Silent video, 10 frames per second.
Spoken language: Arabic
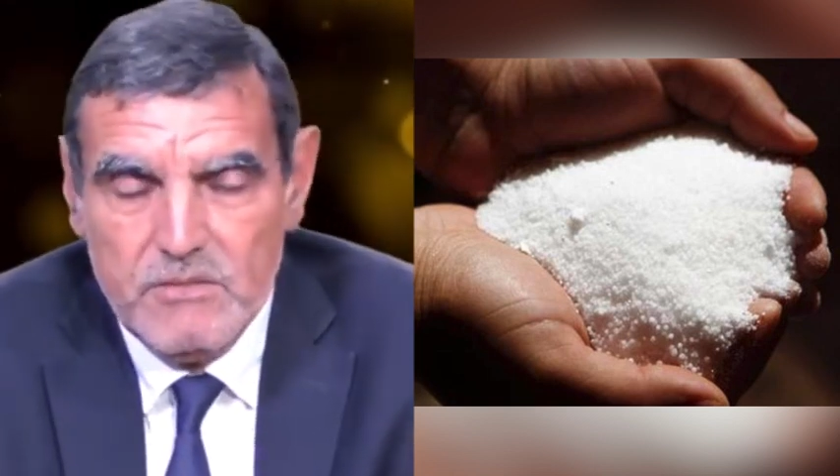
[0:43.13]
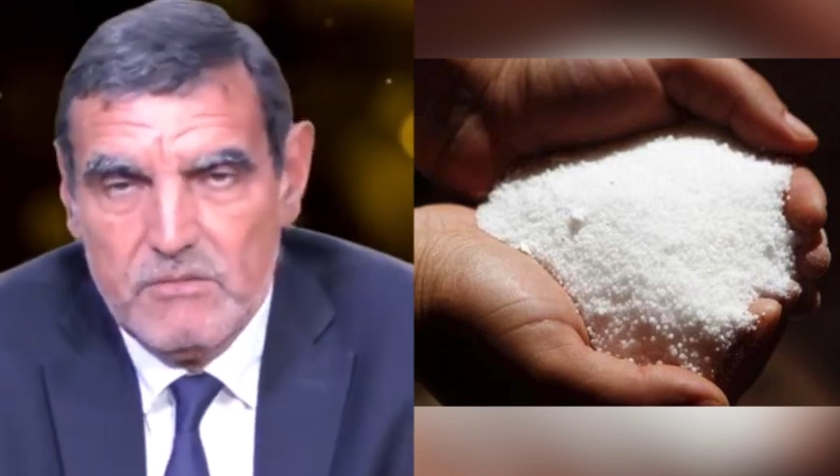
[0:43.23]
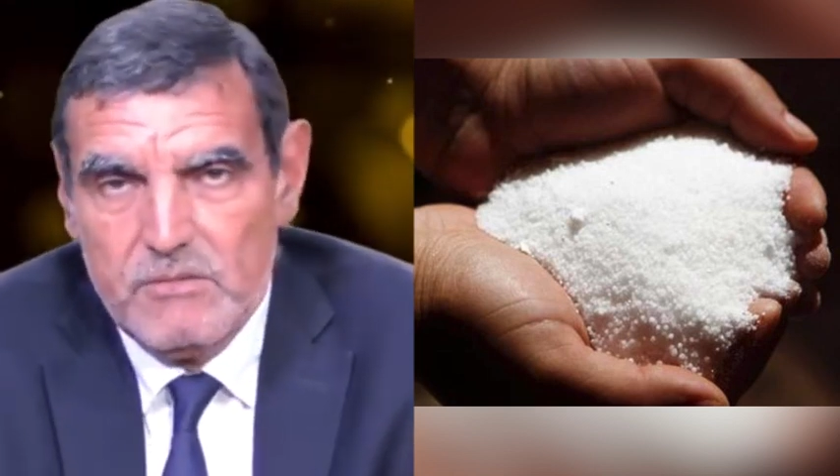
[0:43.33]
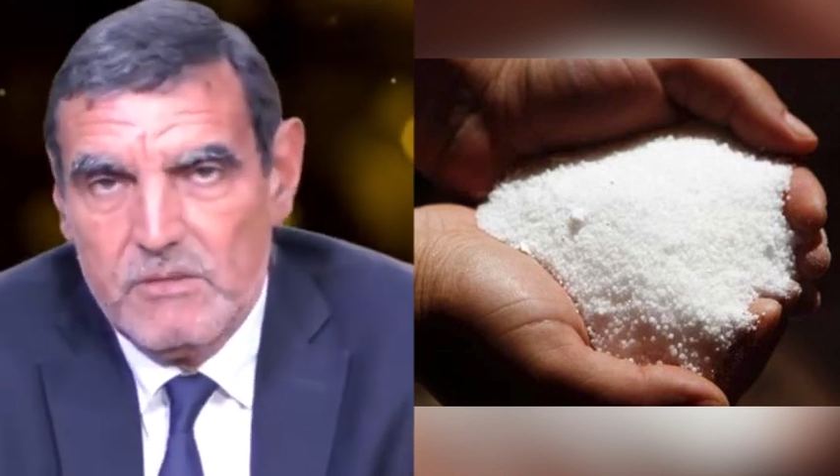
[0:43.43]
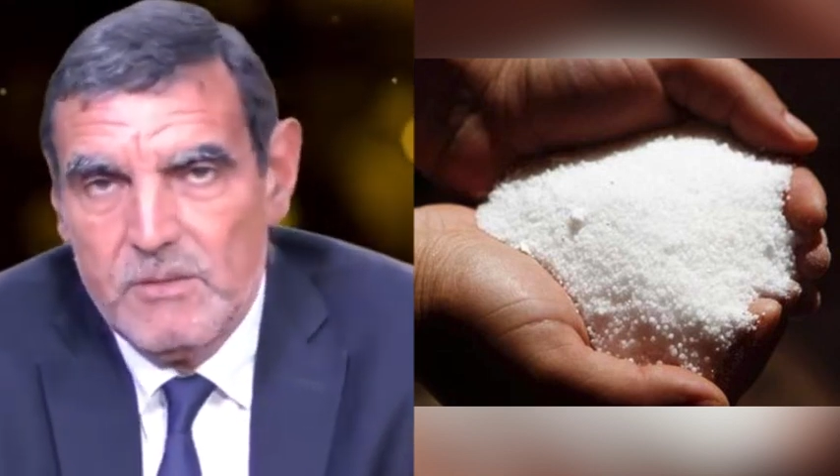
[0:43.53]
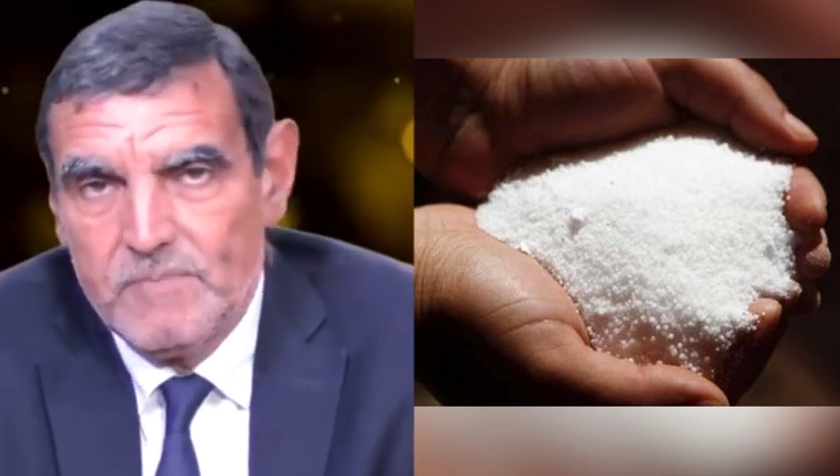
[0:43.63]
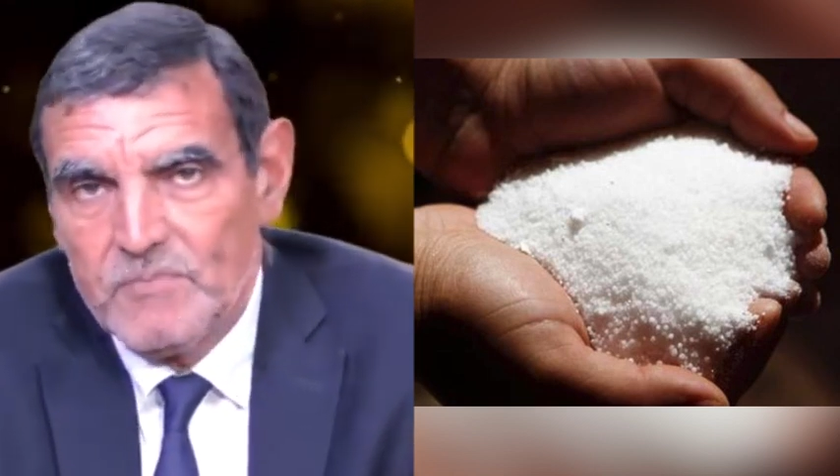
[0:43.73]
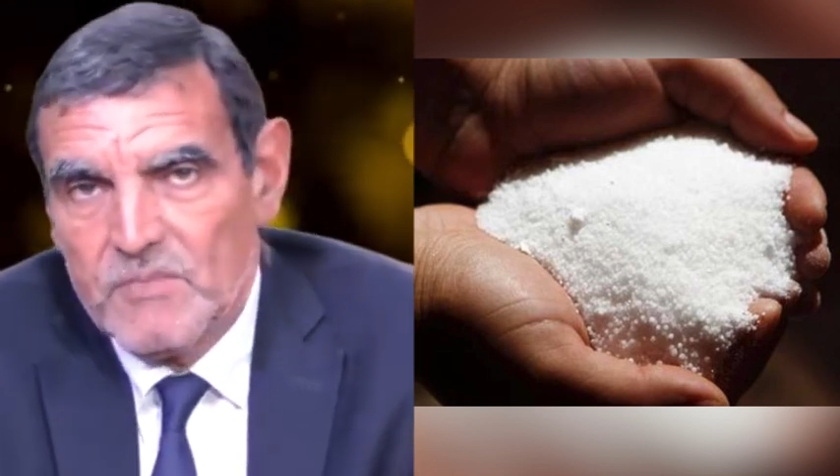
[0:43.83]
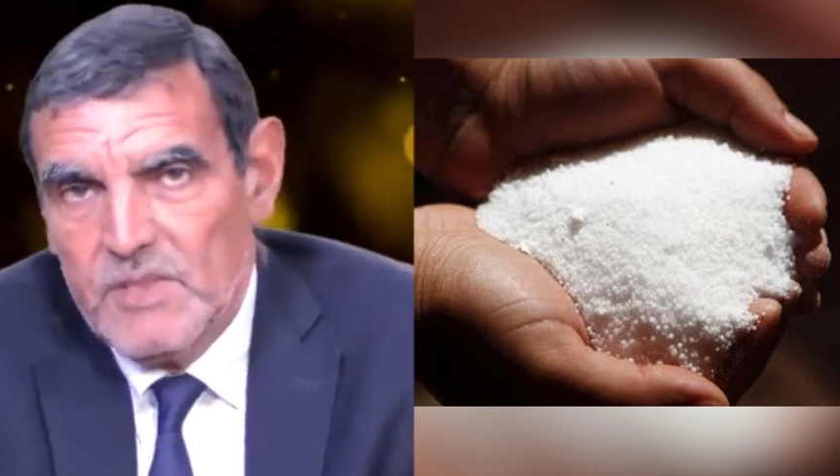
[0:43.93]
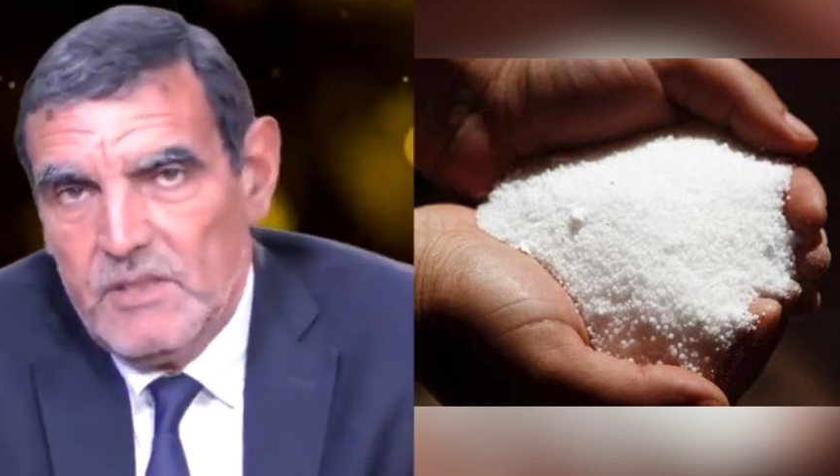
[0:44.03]
آه،
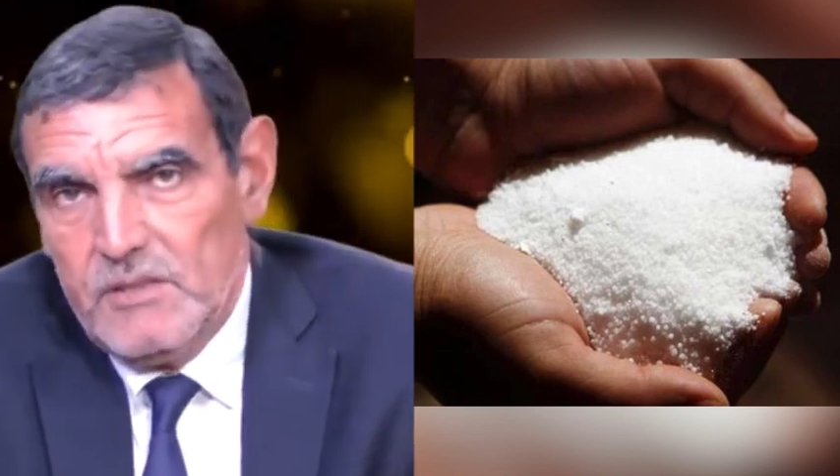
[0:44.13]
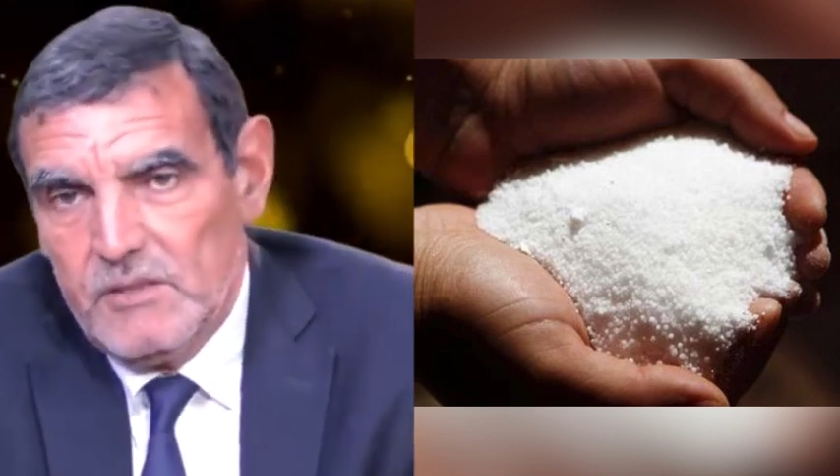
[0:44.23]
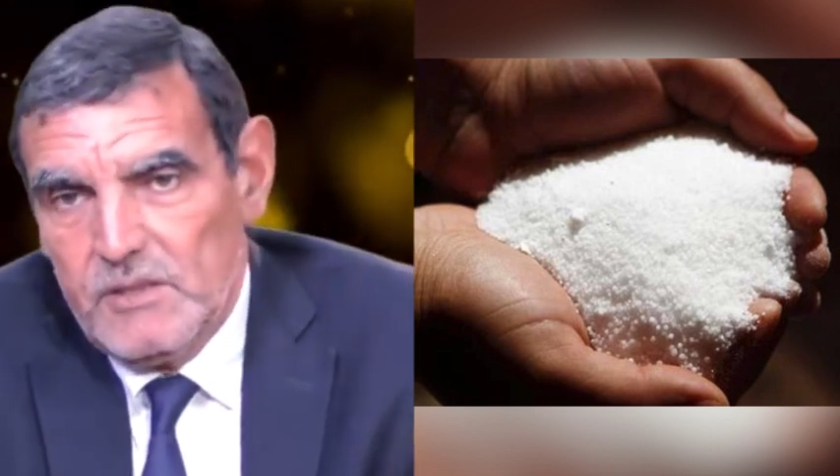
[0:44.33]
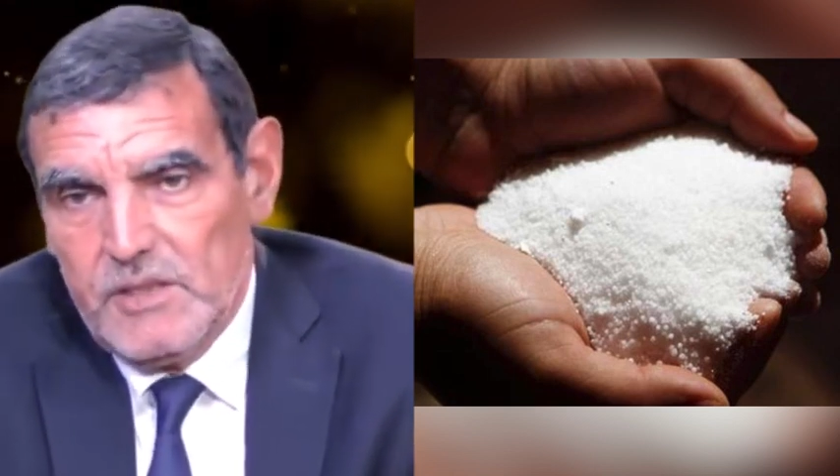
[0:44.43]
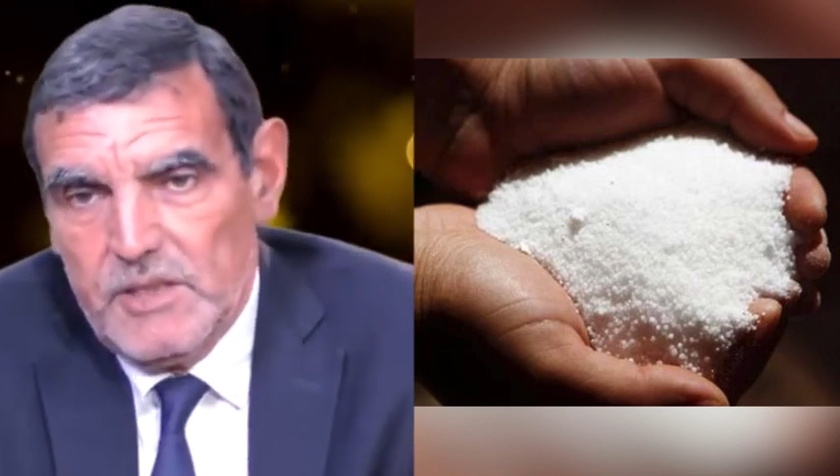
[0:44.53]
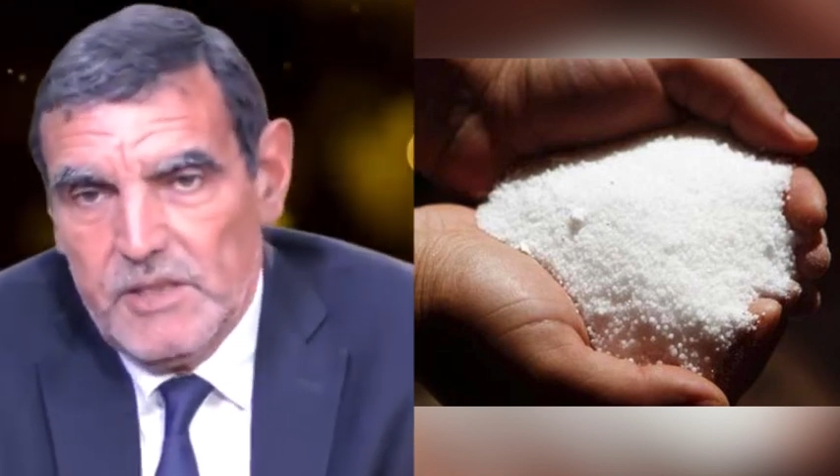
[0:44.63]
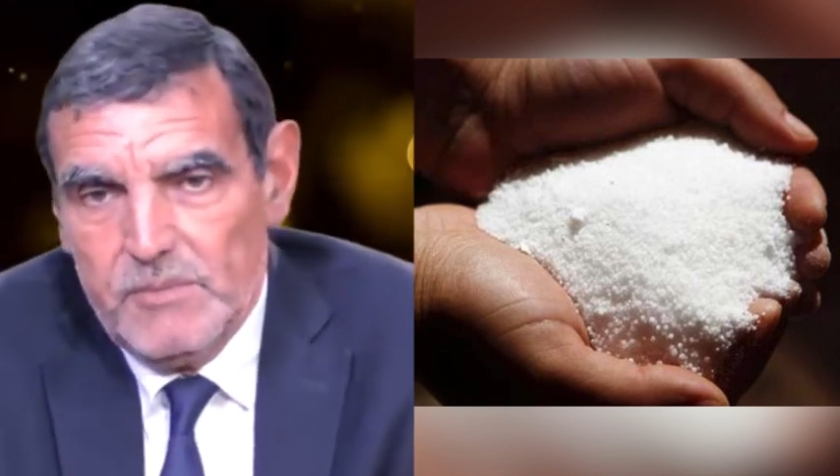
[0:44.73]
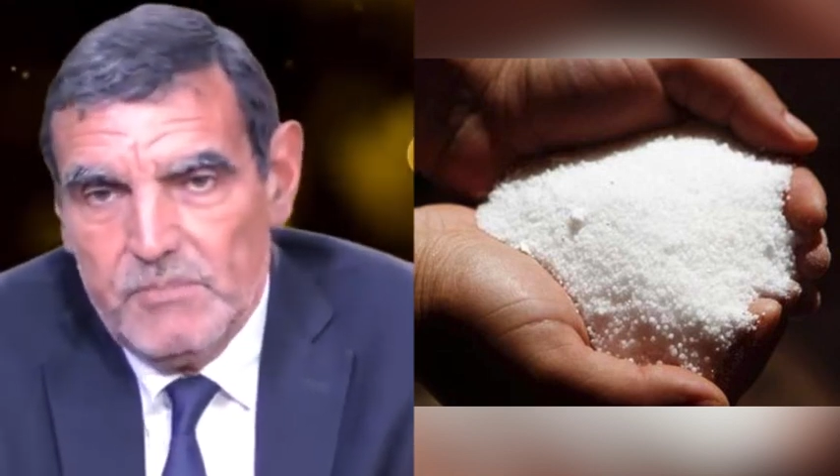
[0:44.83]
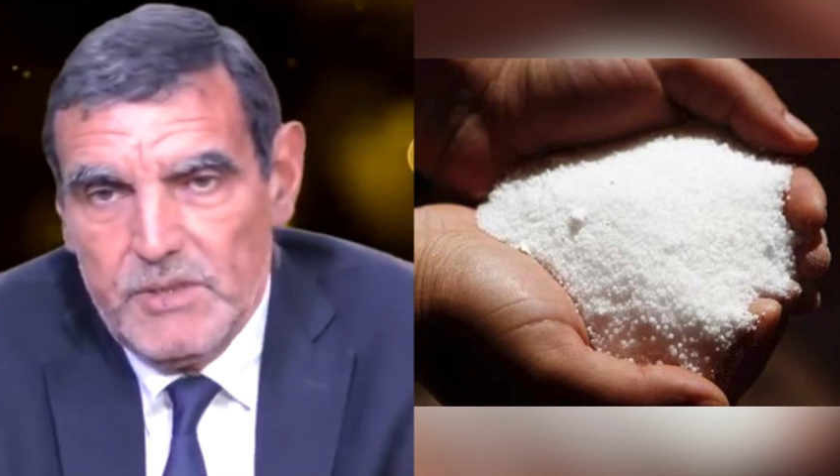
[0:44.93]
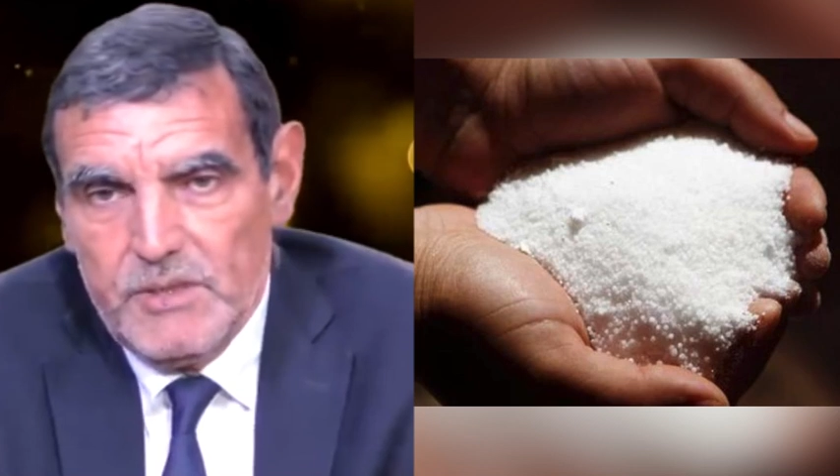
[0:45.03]
آه، يعني